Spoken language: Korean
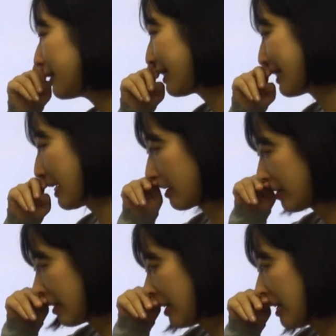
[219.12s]
Sadek
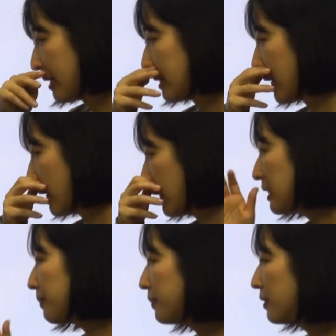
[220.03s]
자,
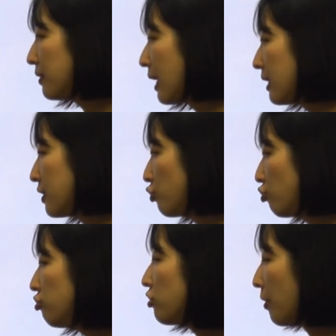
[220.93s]
이집트의 이제
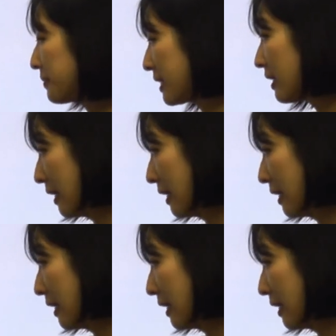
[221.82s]
주 검사가